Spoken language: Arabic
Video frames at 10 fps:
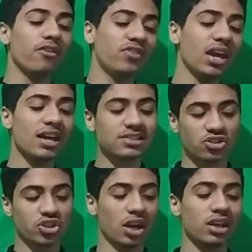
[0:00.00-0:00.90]
في هذا
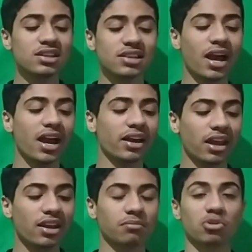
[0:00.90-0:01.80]
الشأن إذا
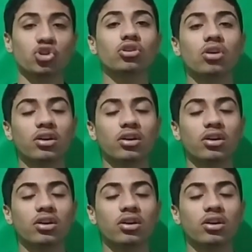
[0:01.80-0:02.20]
كانت مشقة